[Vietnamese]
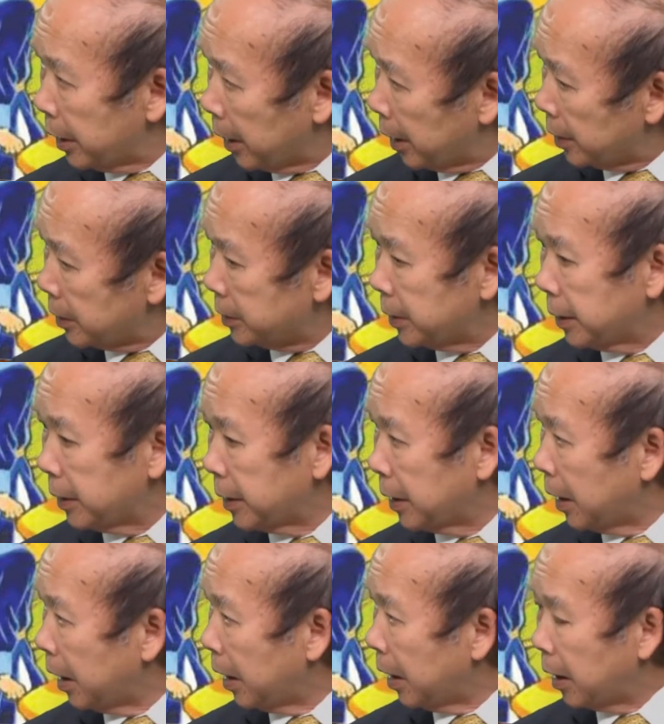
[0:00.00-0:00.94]
ờ, xin uh,
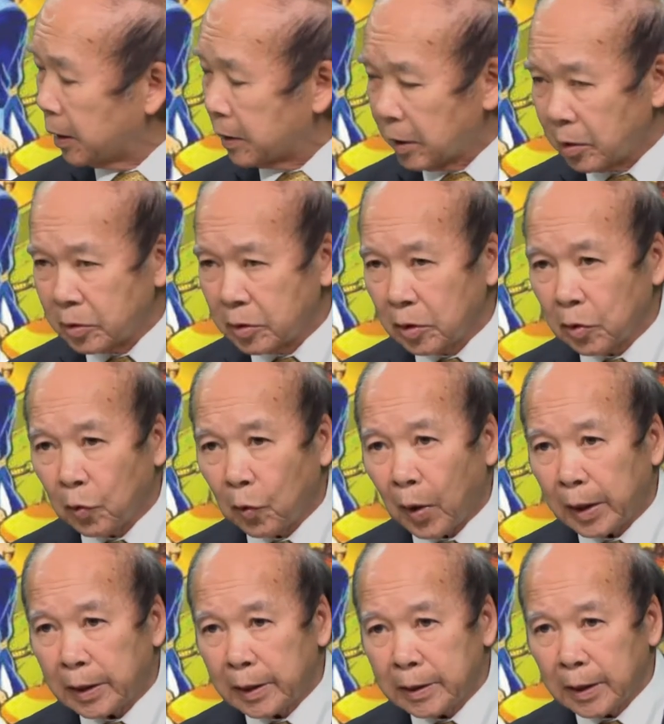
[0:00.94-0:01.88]
giáo sư
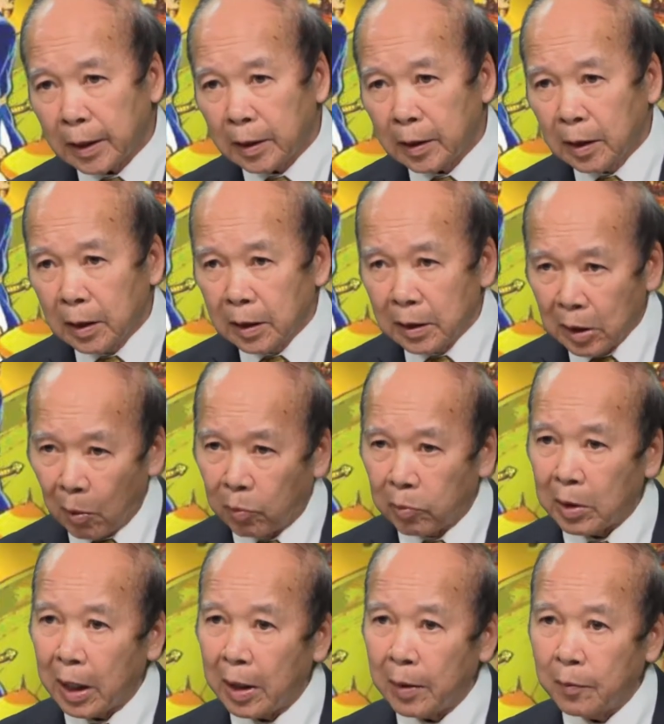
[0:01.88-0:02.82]
Hoa Thiên Nhân đọc
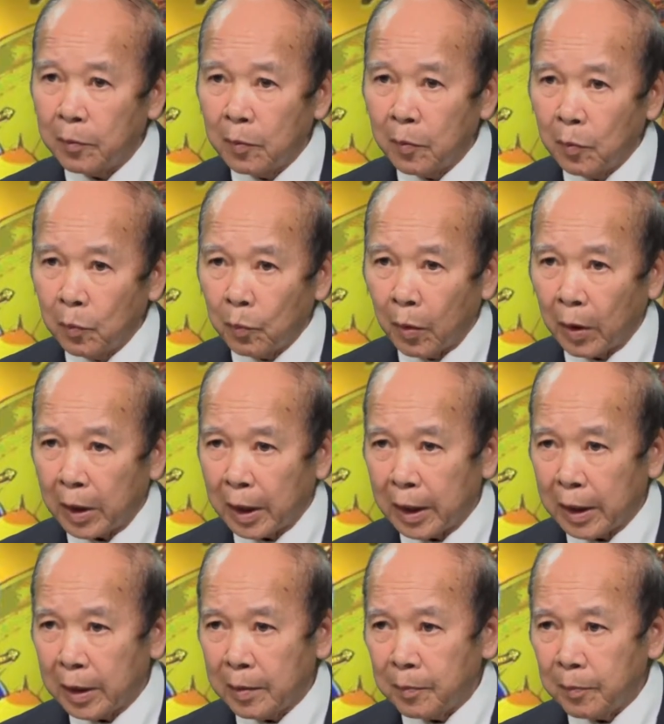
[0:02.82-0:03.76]
lên một
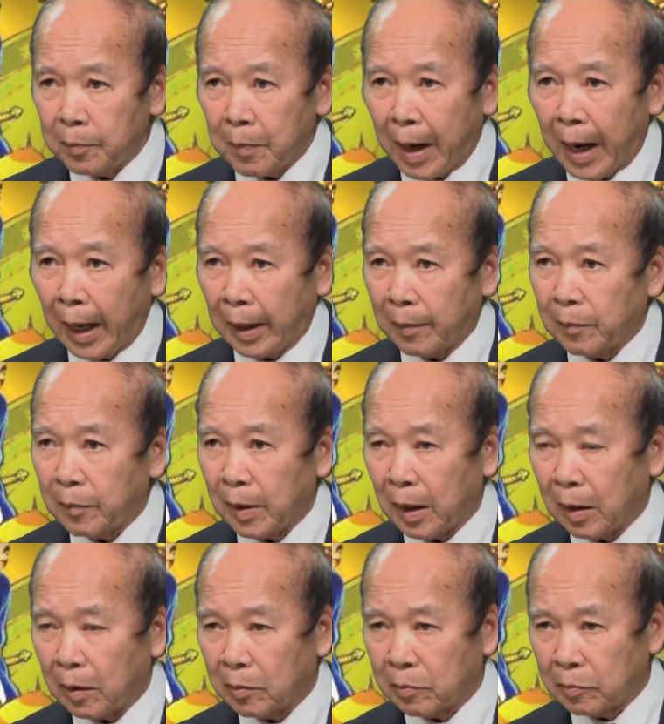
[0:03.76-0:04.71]
cái bản
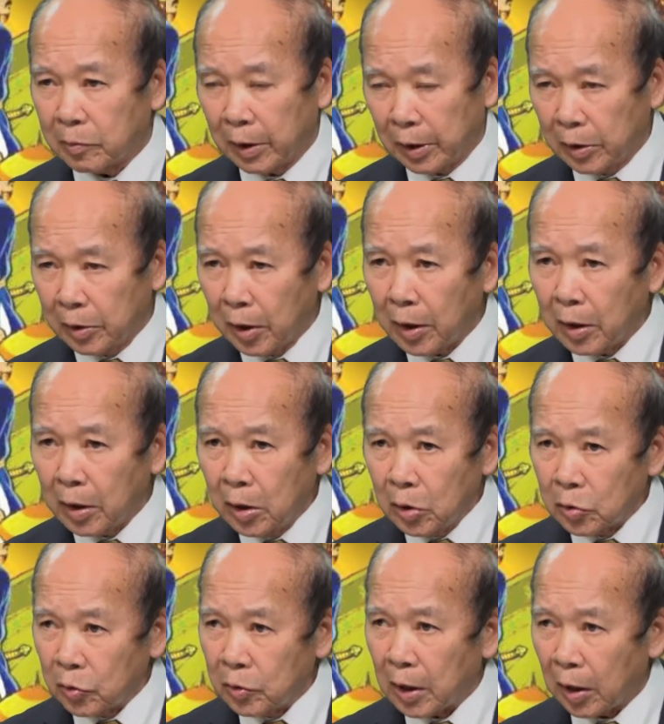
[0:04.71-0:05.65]
mà nghị ước
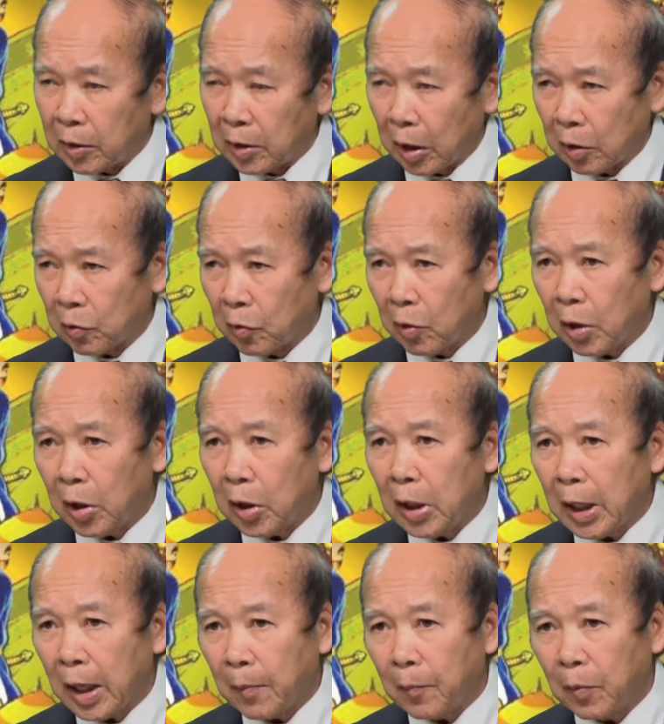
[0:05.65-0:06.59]
chúng ta có thể nói
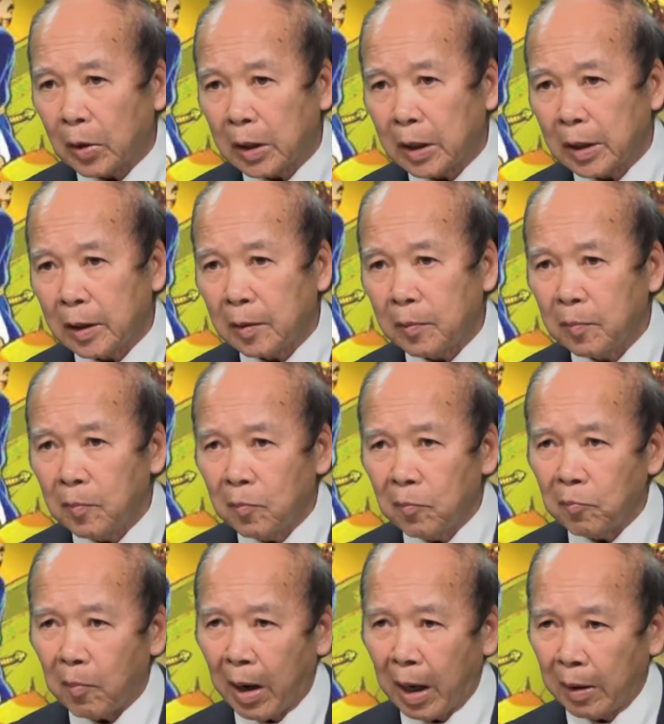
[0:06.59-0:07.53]
là một cái
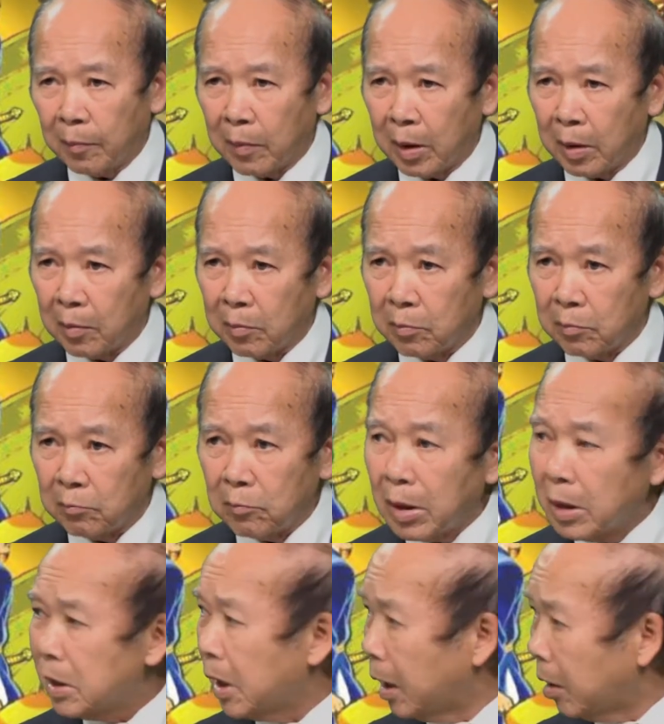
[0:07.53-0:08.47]
bạn mà
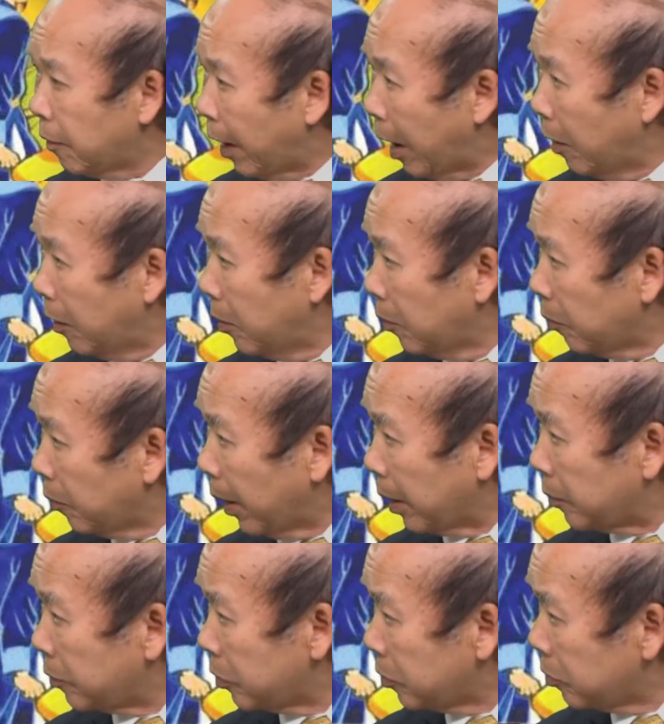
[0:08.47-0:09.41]
mất nước vào
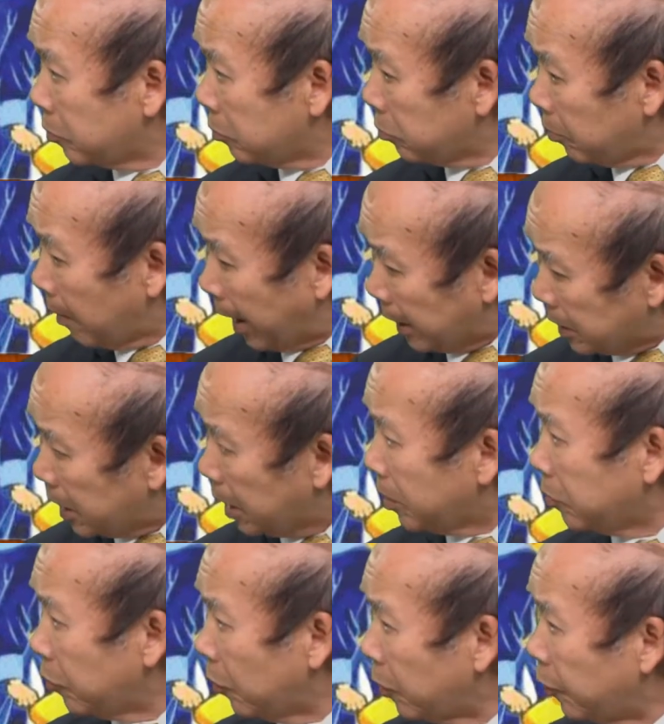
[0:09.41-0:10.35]
bạn bán
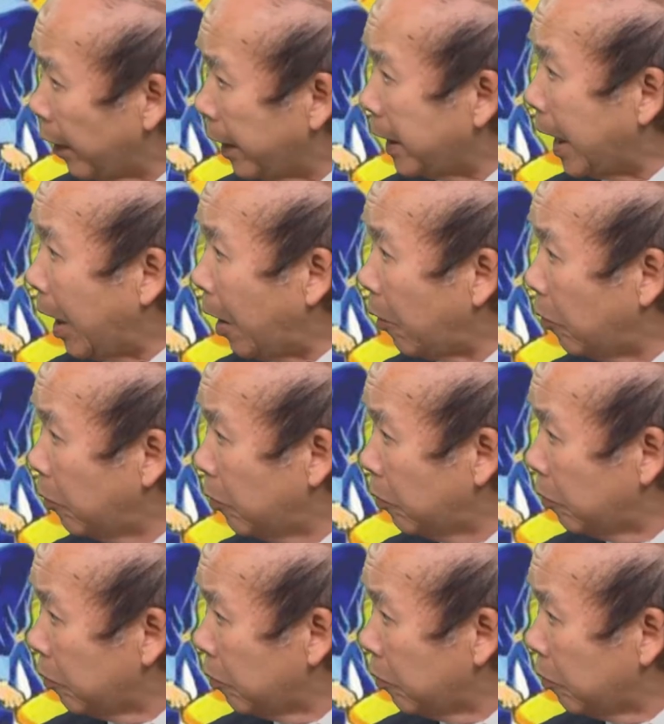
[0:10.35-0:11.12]
nước một phần nào